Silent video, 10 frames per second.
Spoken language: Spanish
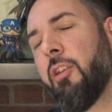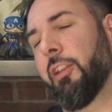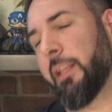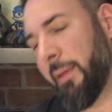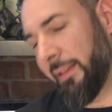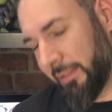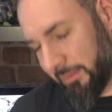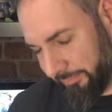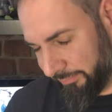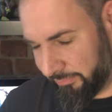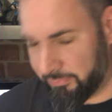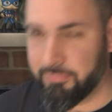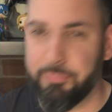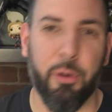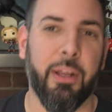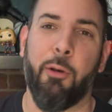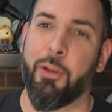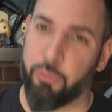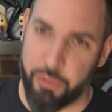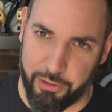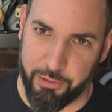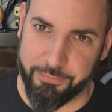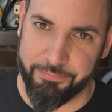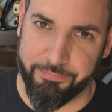no te metes, porque no es tu sitio.